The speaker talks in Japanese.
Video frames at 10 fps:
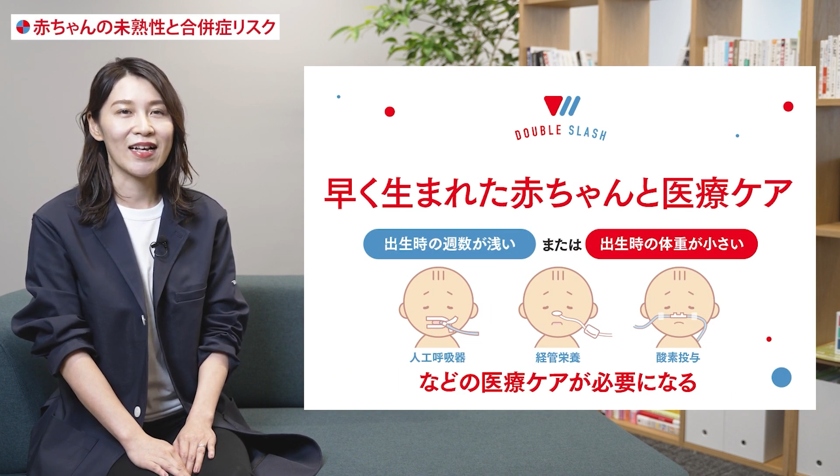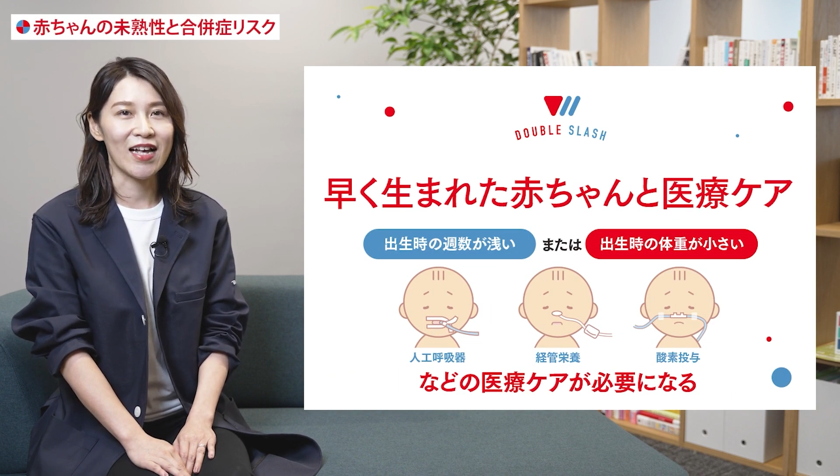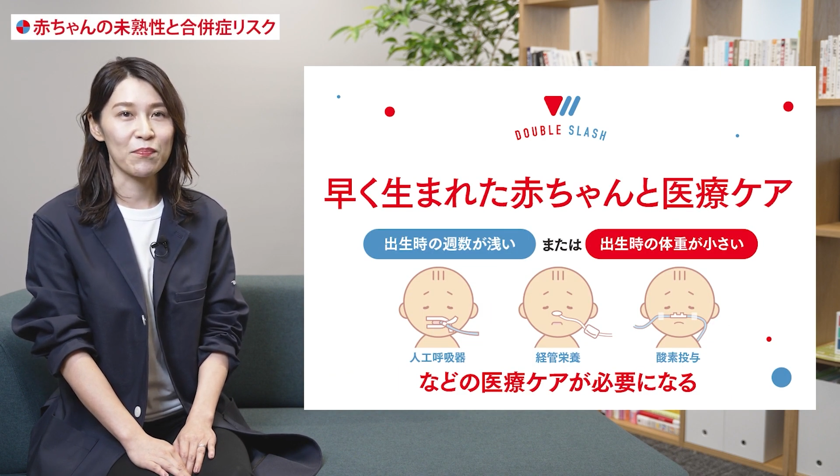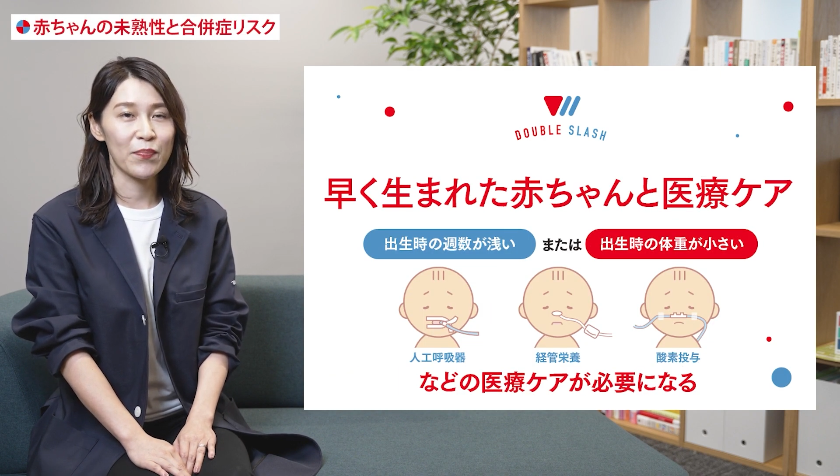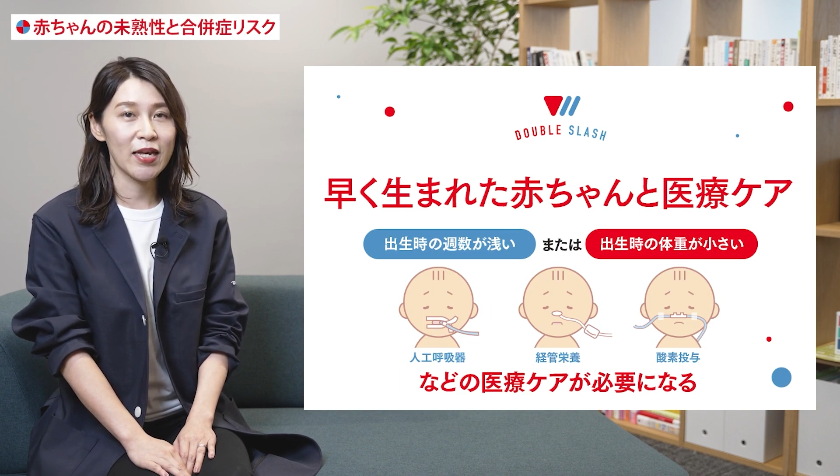
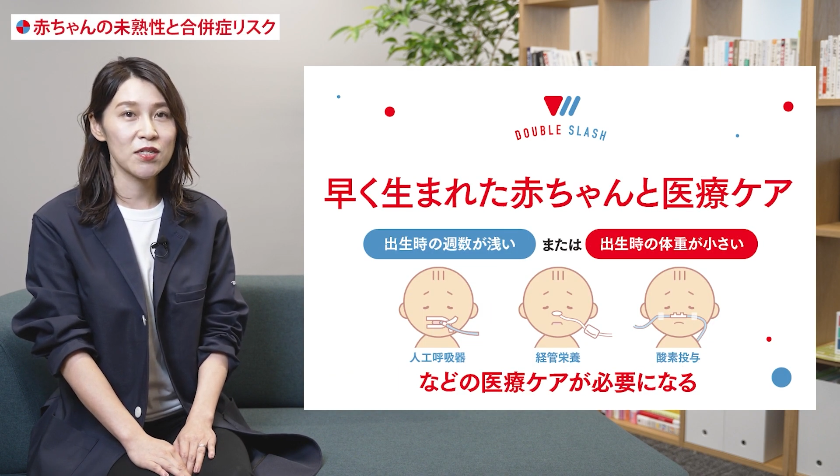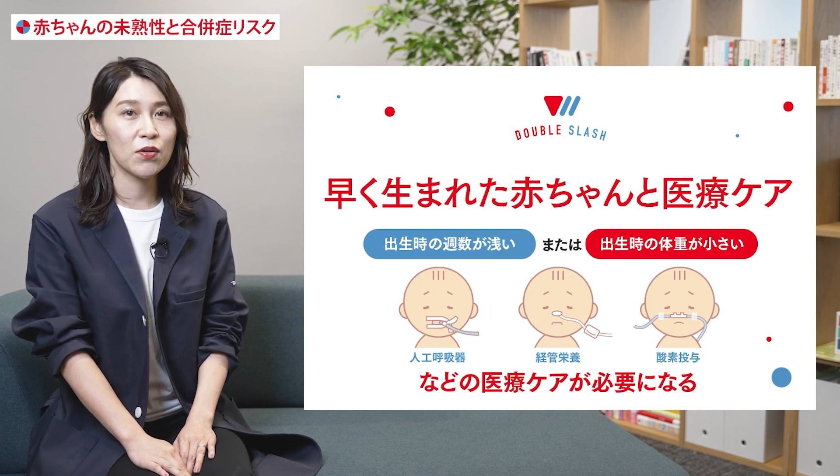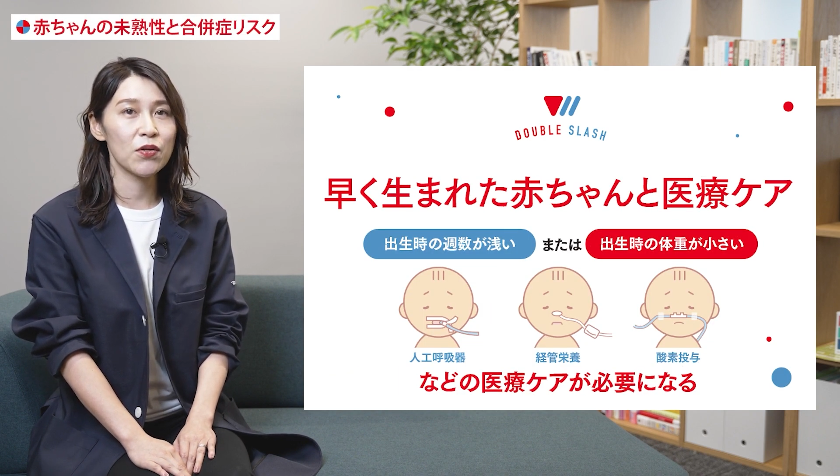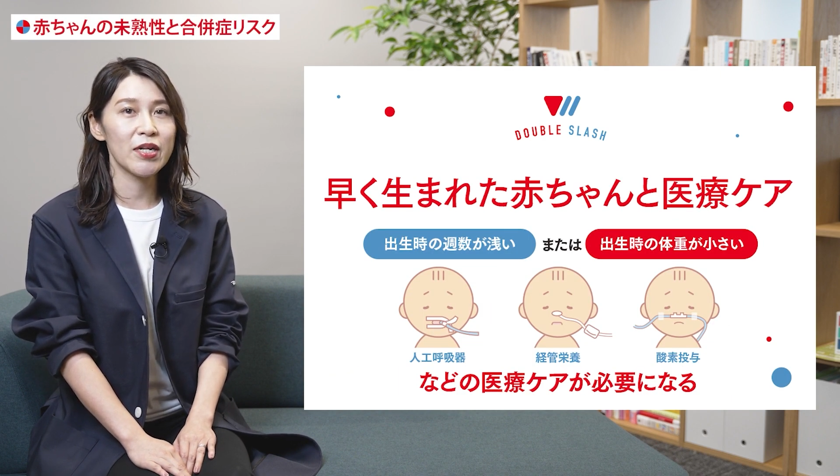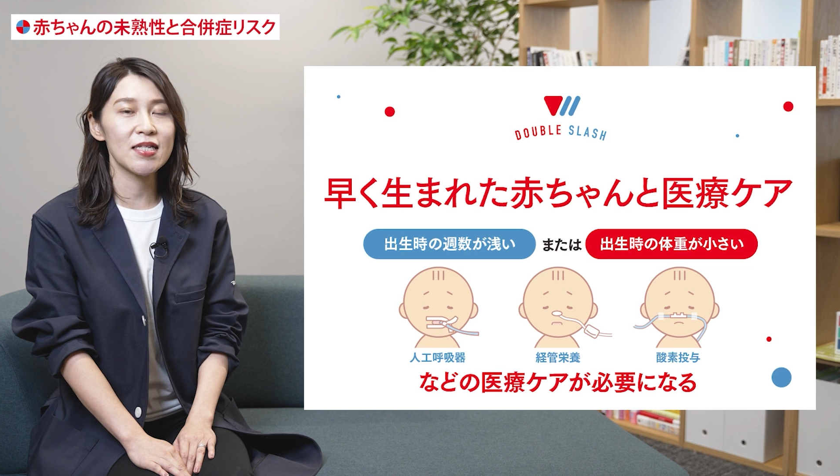合併
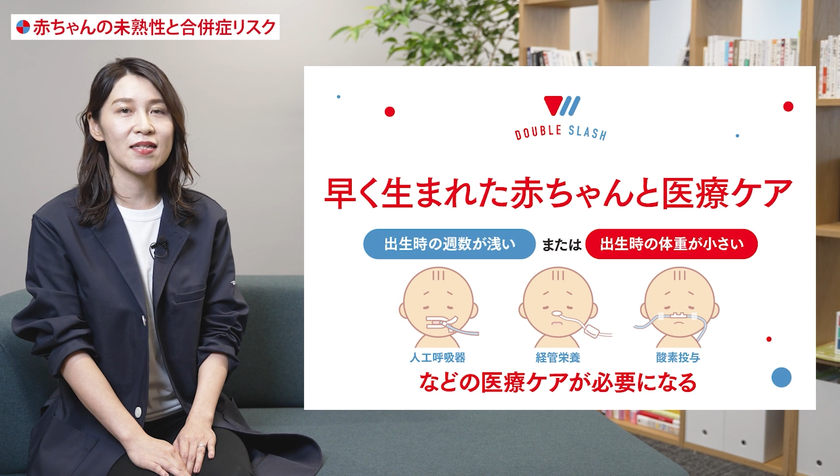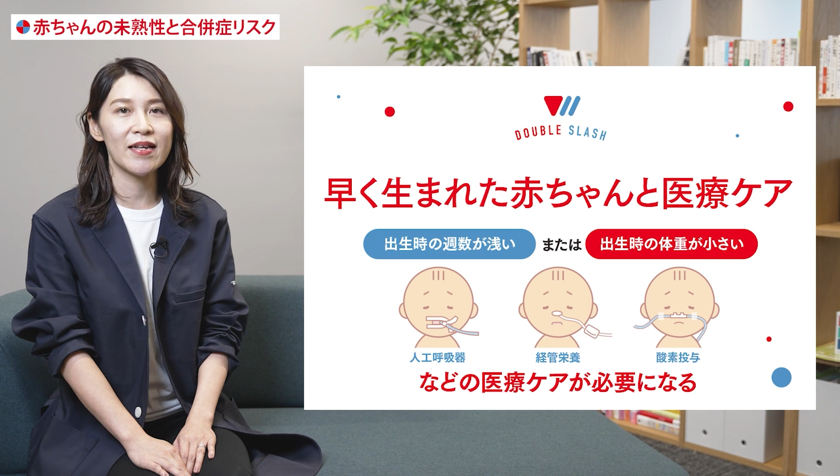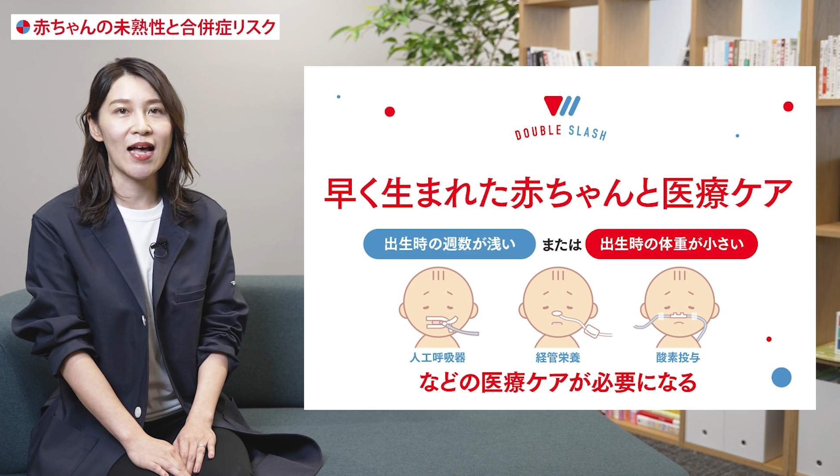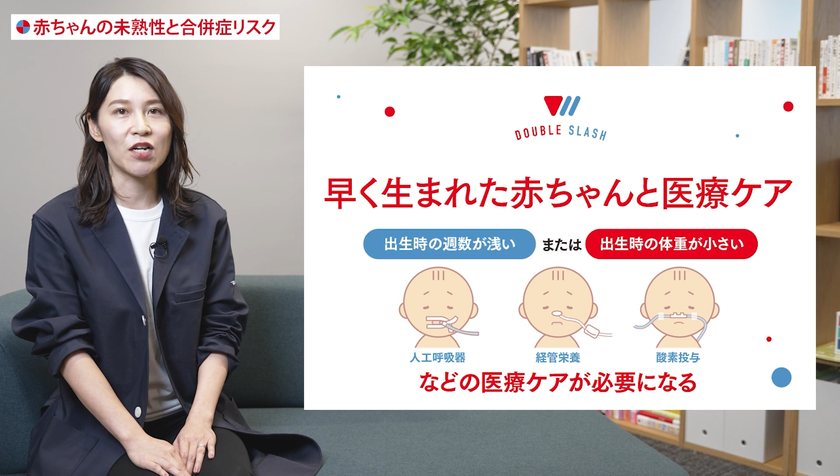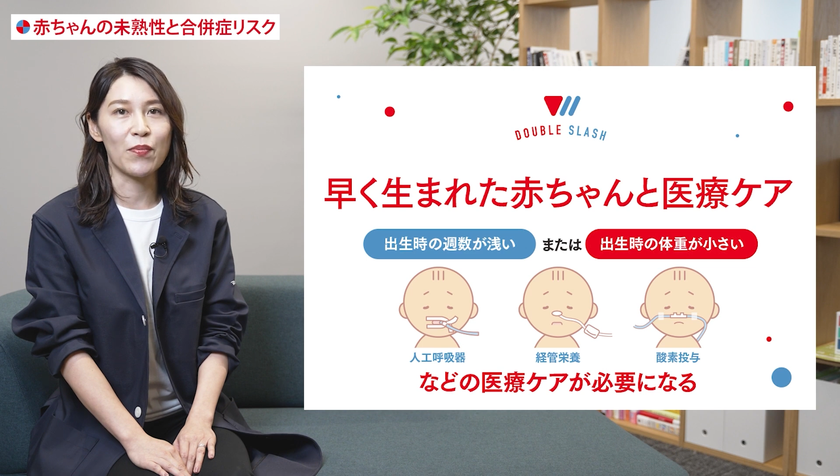症のリスク
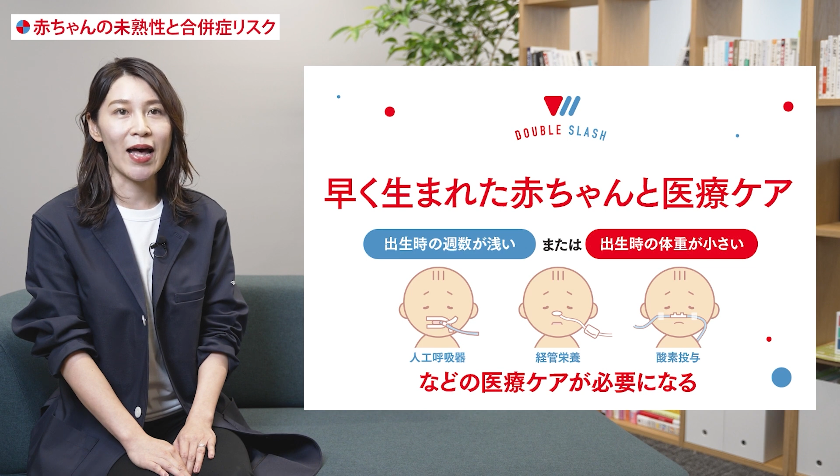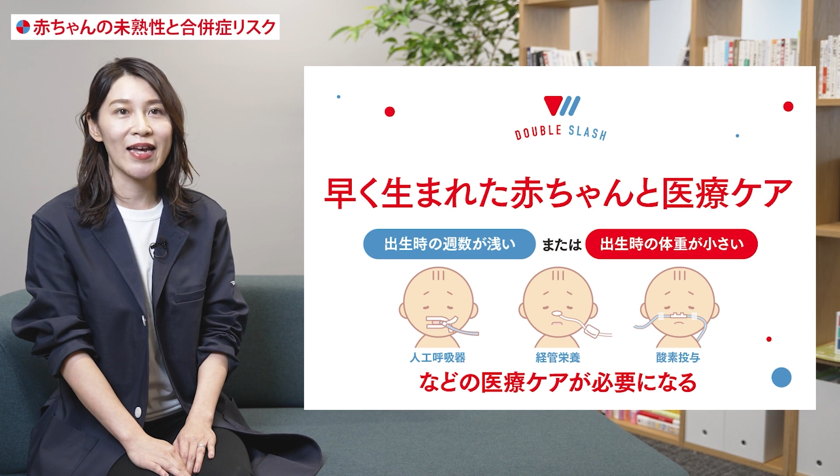がある場